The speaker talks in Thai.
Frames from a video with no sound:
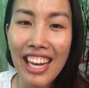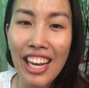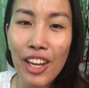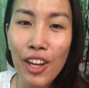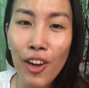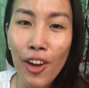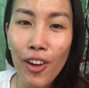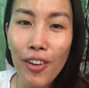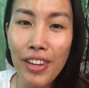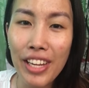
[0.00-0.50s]
แล้
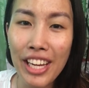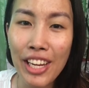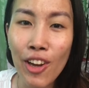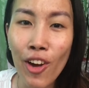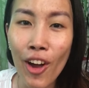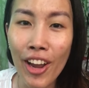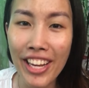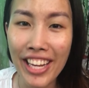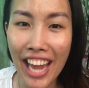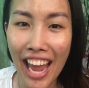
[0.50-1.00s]
วก็กิน
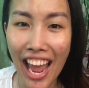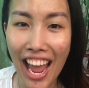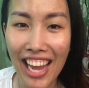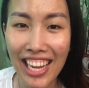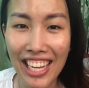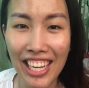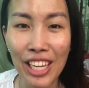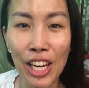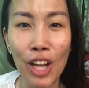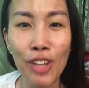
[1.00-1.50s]
หอยแครง
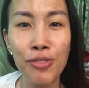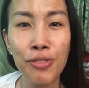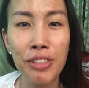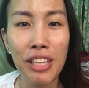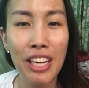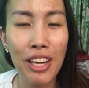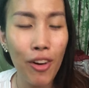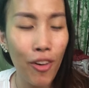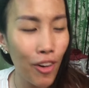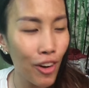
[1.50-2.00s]
กิน
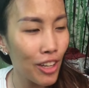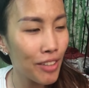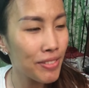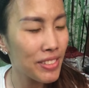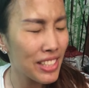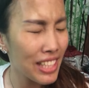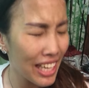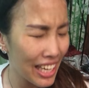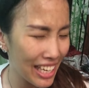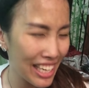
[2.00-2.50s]

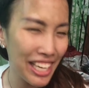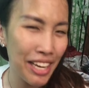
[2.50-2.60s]
lobster